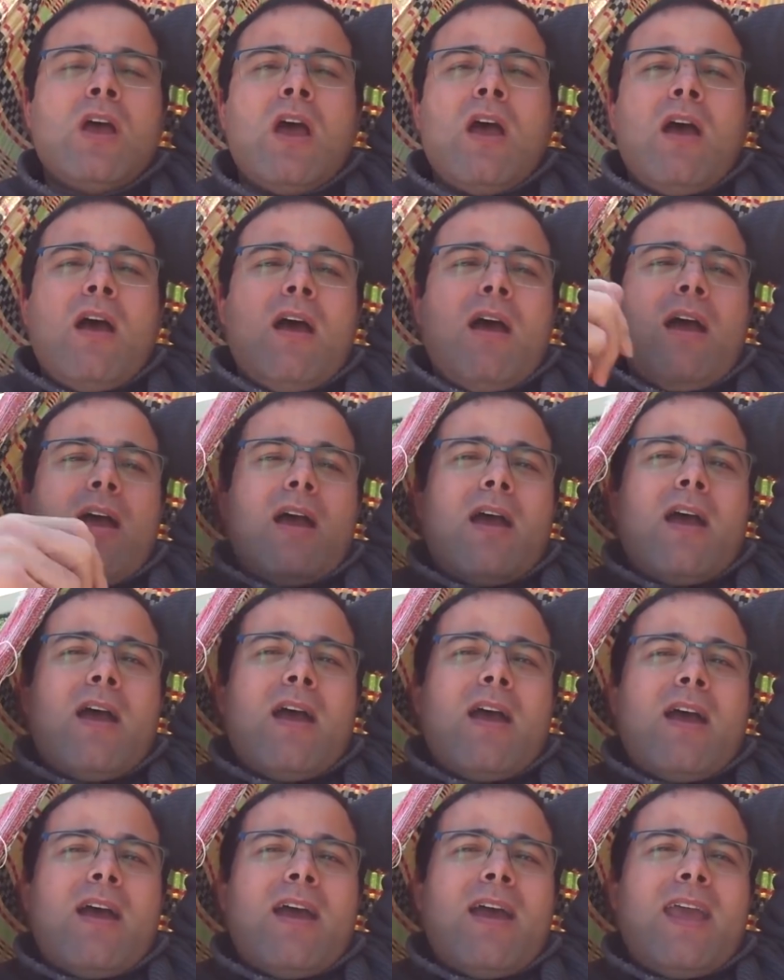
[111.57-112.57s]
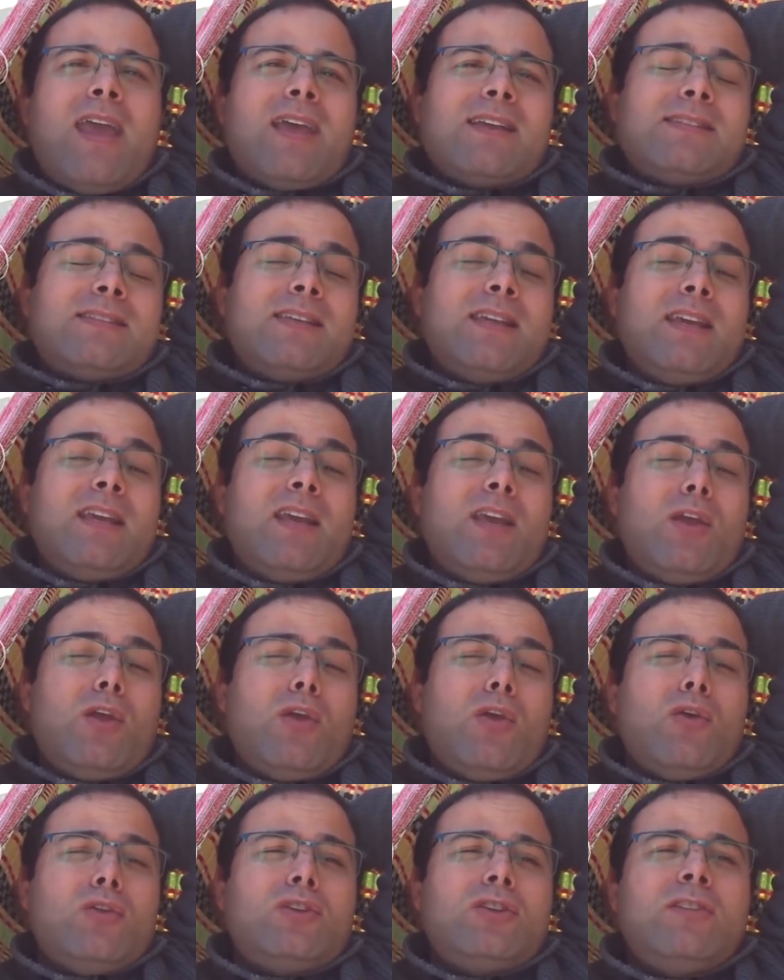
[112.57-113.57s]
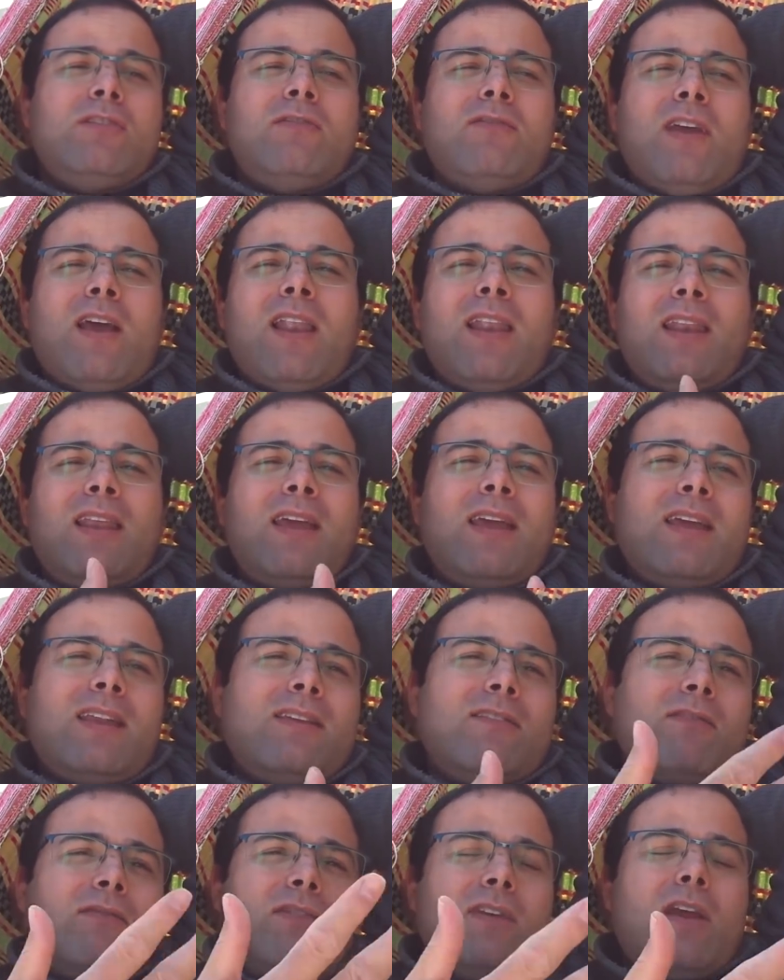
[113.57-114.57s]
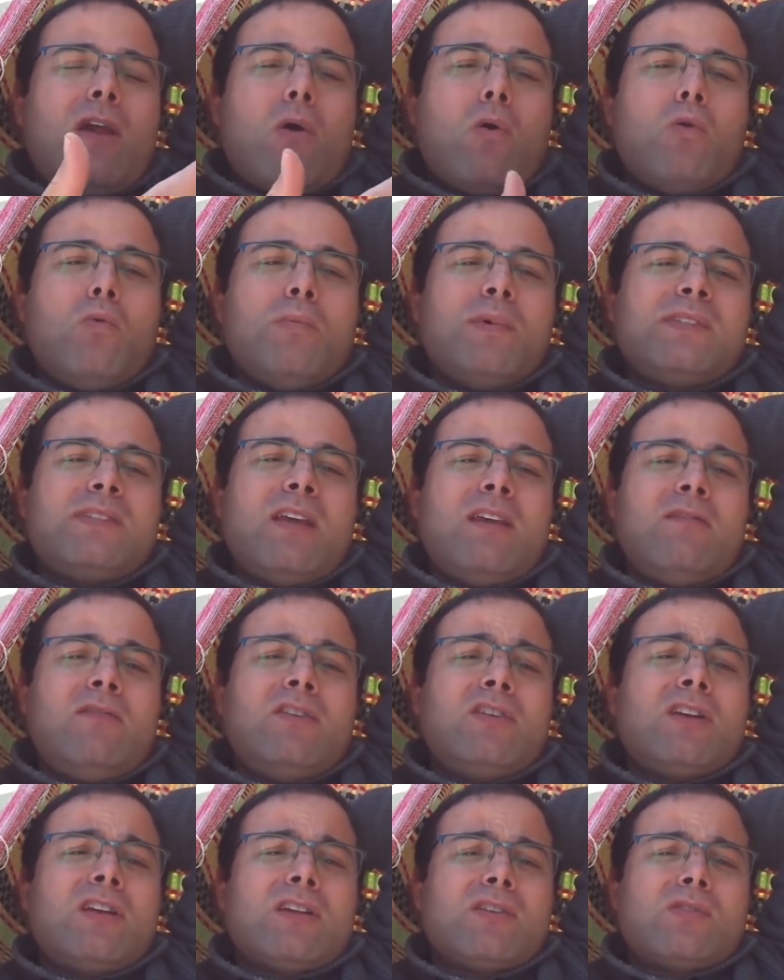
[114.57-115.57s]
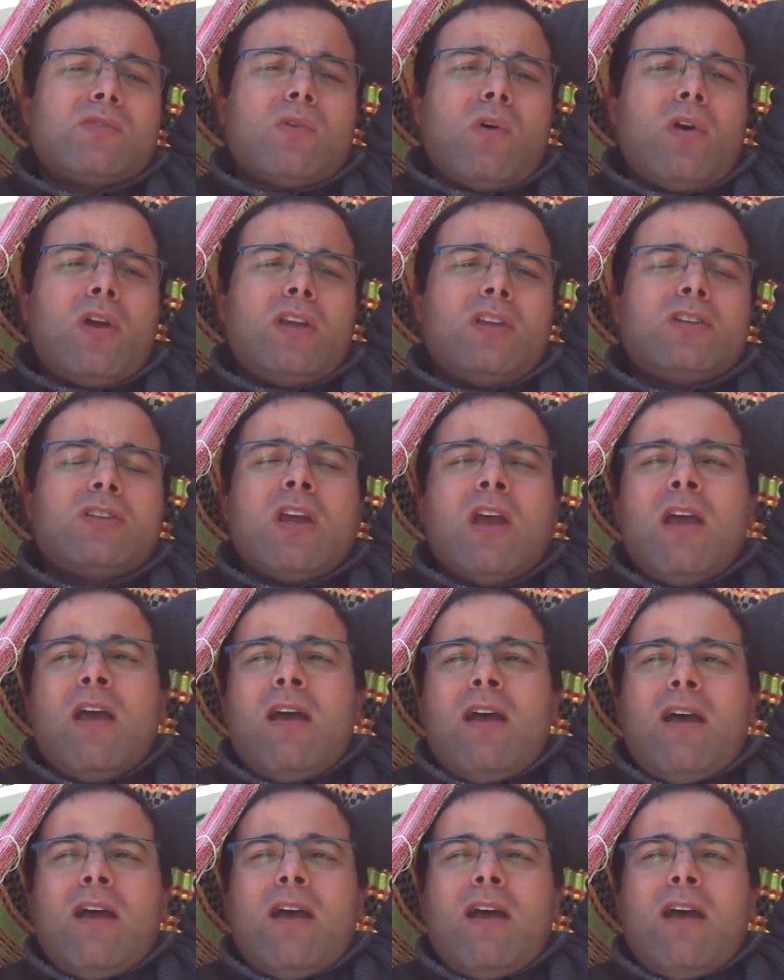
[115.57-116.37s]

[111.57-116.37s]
Uh, ah, e é assim, eu tive a ler e ver algumas reivindicações.